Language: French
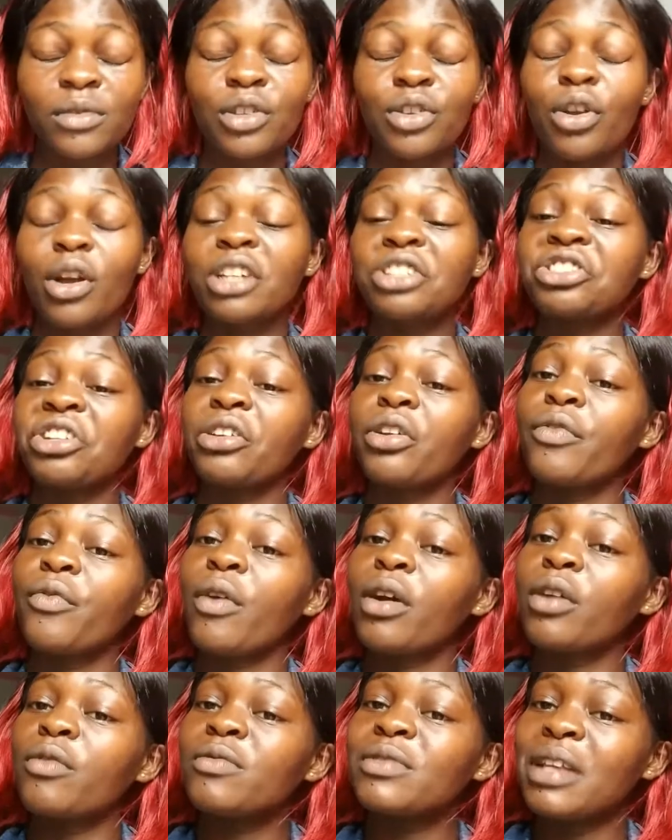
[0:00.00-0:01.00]
que chaque
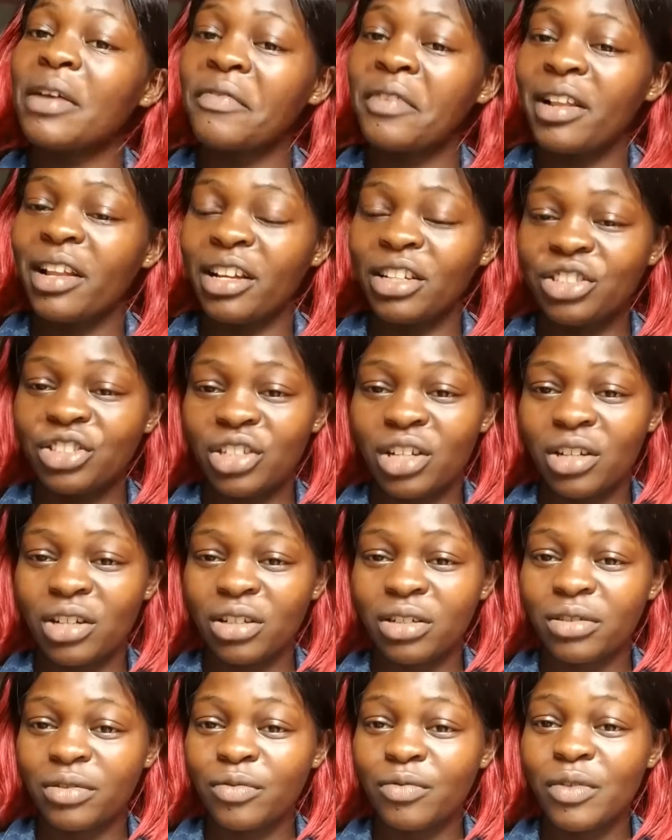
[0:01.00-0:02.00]
fois que vous avez l'argent,
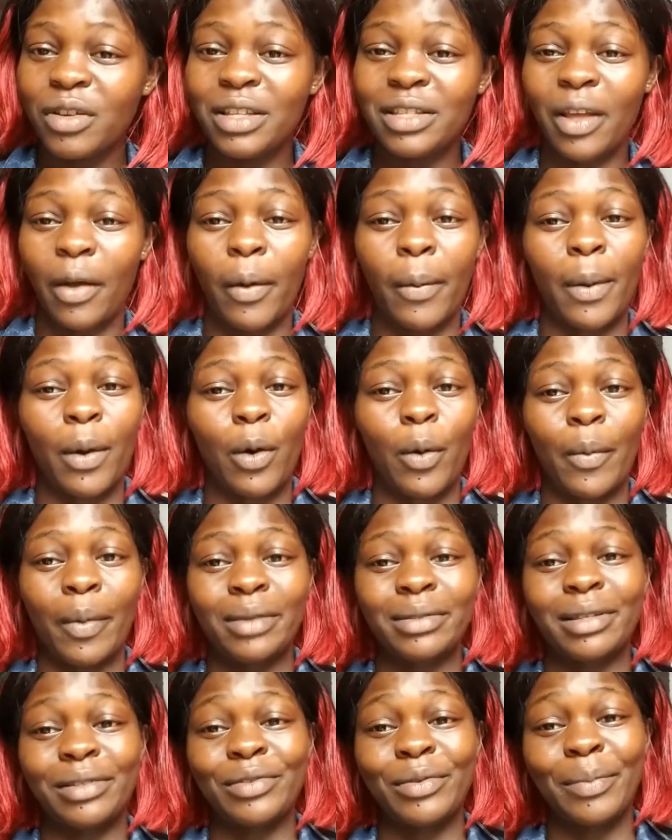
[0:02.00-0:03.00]
vous ne savez pas comment
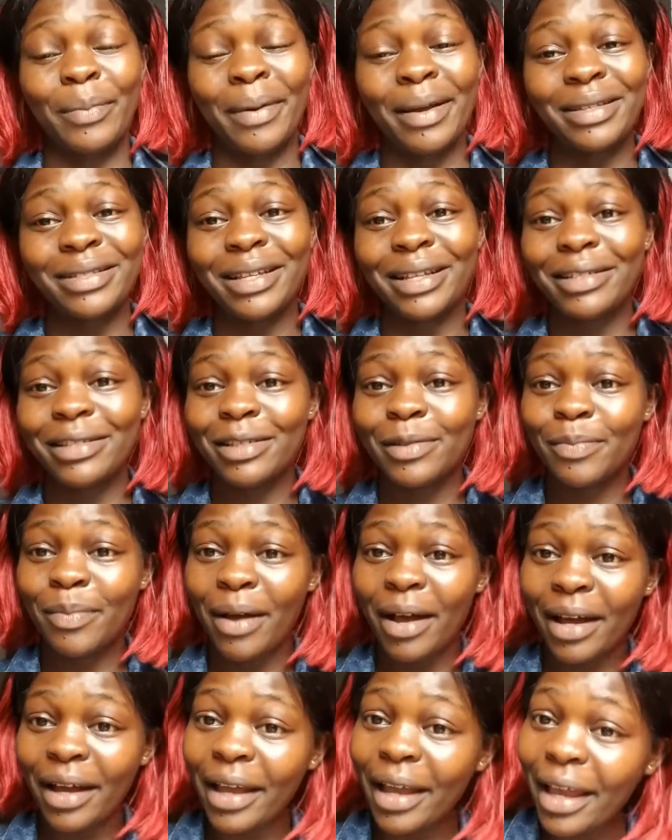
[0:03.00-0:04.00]
ça se passe, ça
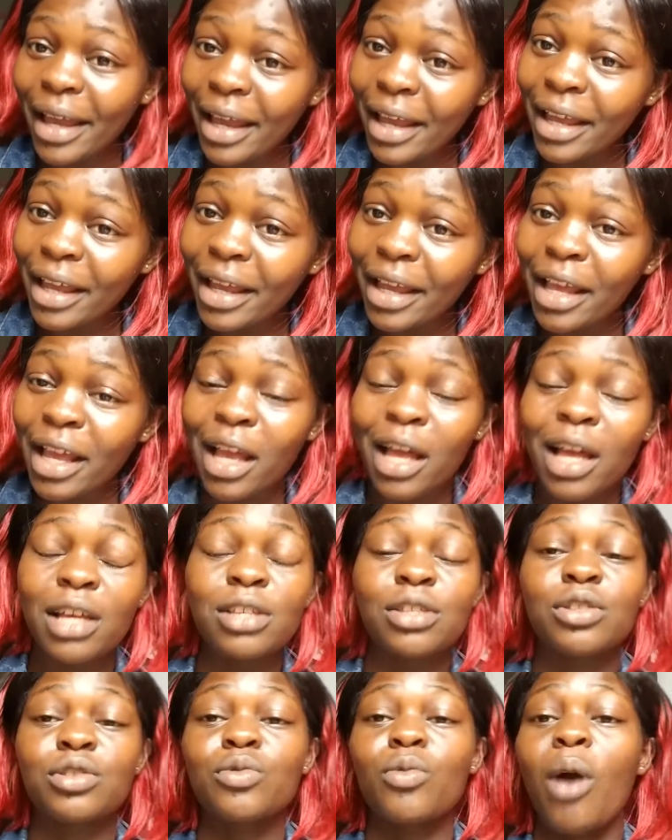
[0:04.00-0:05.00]
disparaît.
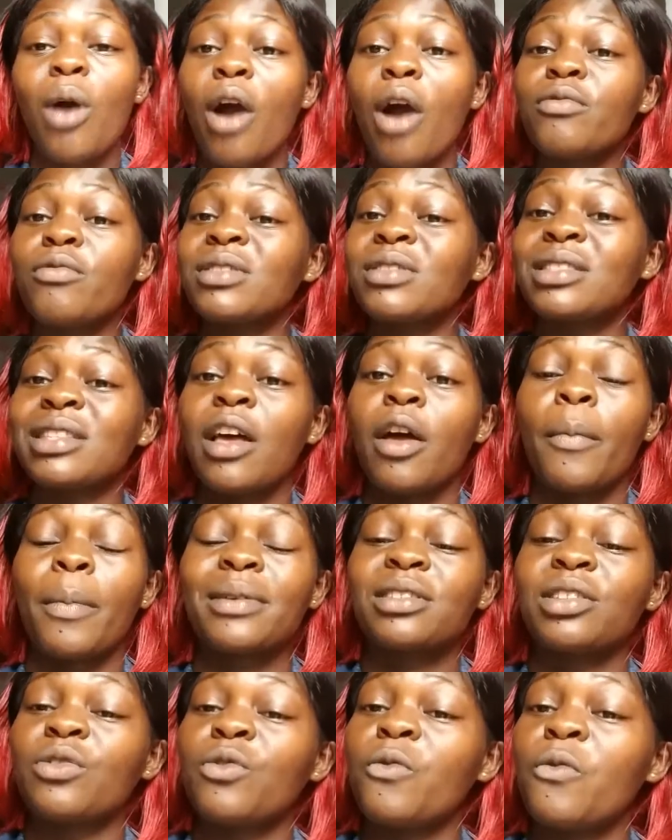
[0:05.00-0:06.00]
Soit vous ne savez pas
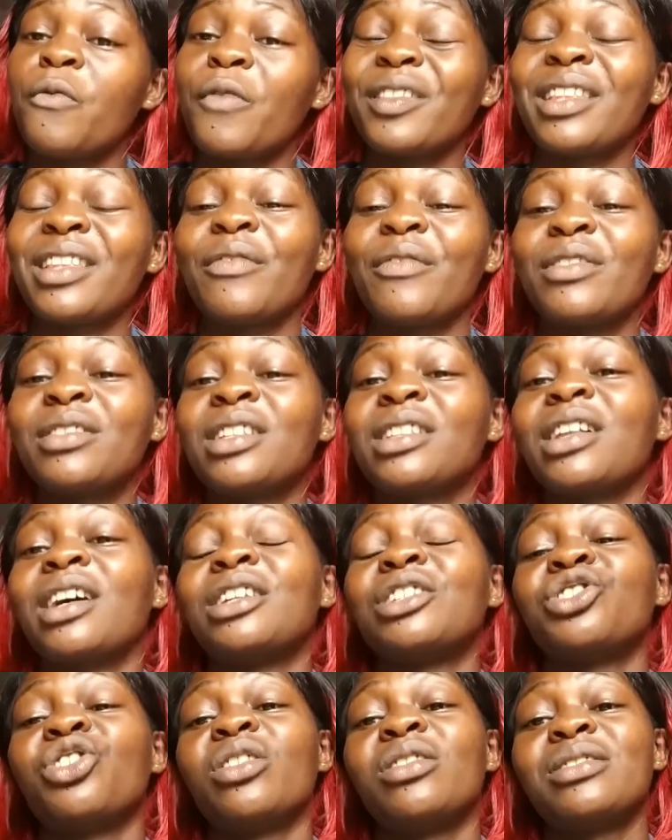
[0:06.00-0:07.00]
ce que vous faites avec cet
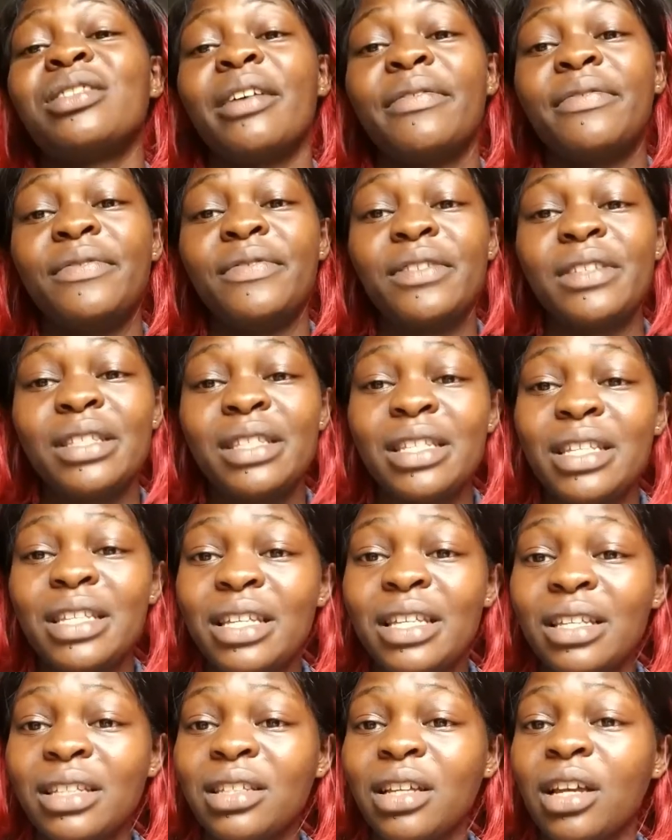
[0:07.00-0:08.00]
argent, ça
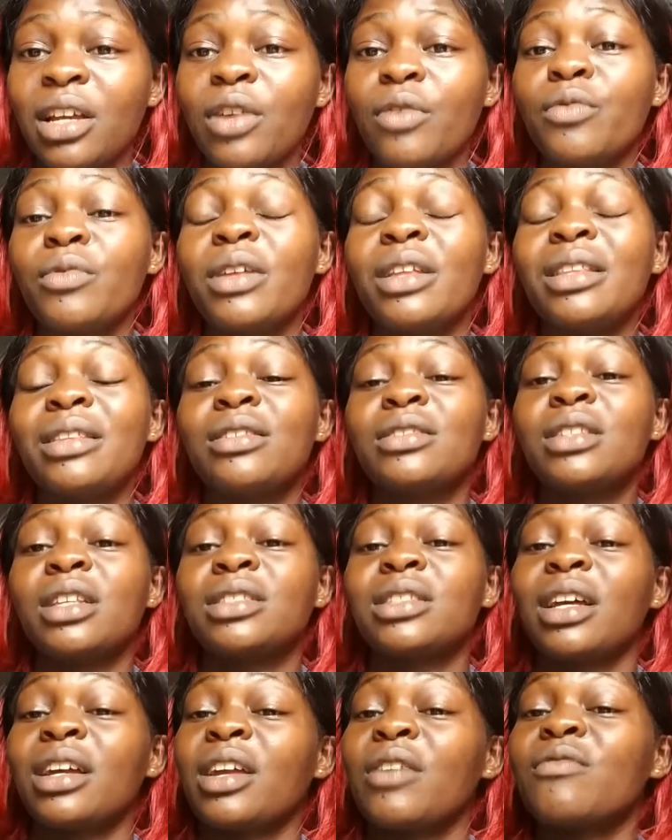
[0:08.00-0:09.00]
finit sans que vous ne,
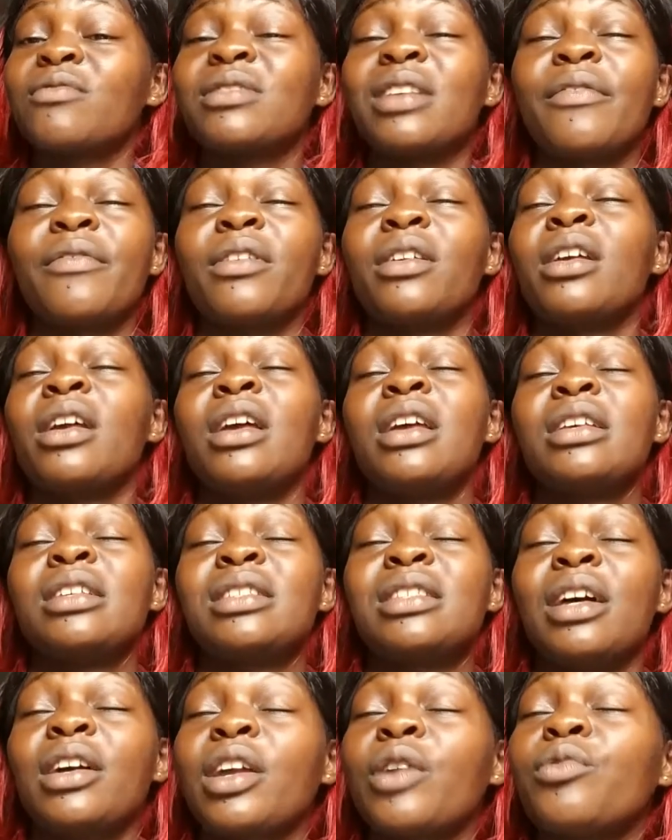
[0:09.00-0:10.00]
que vous avez,
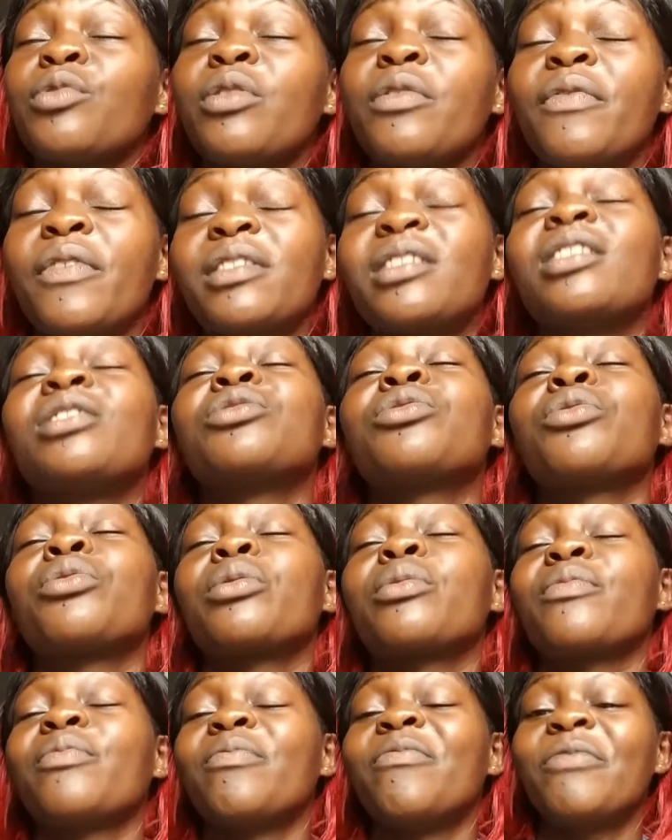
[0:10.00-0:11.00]
sans que vous ne faites un truc
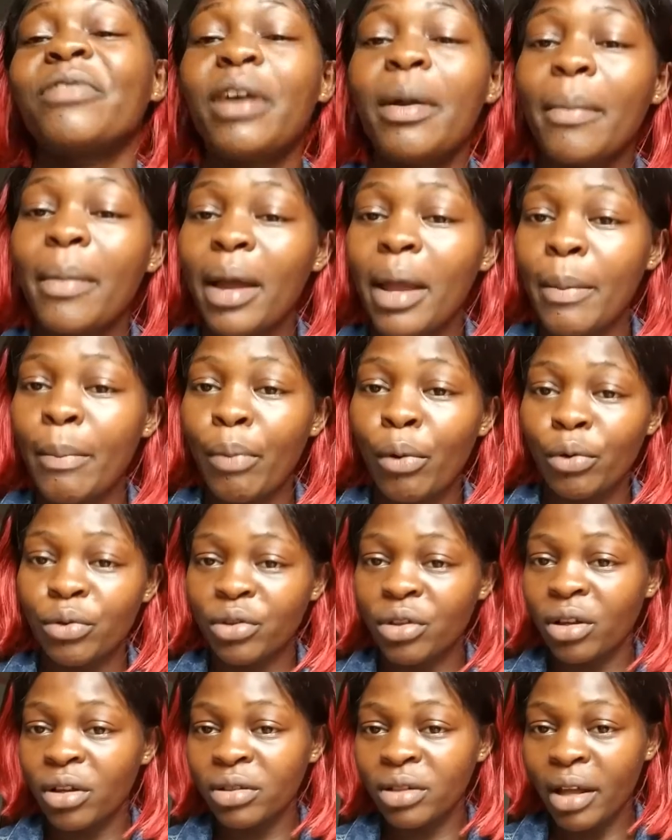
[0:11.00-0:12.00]
vraiment
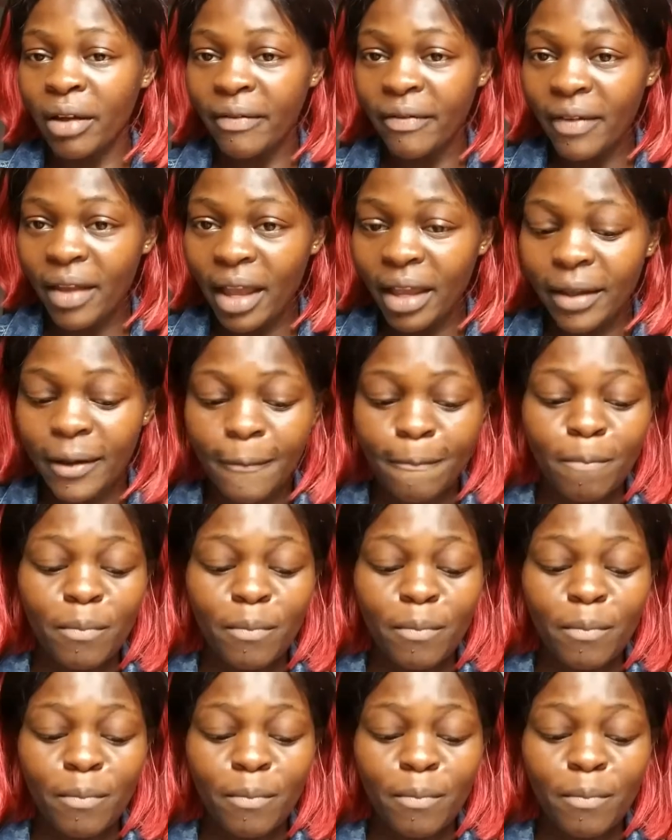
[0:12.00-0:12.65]
important avec.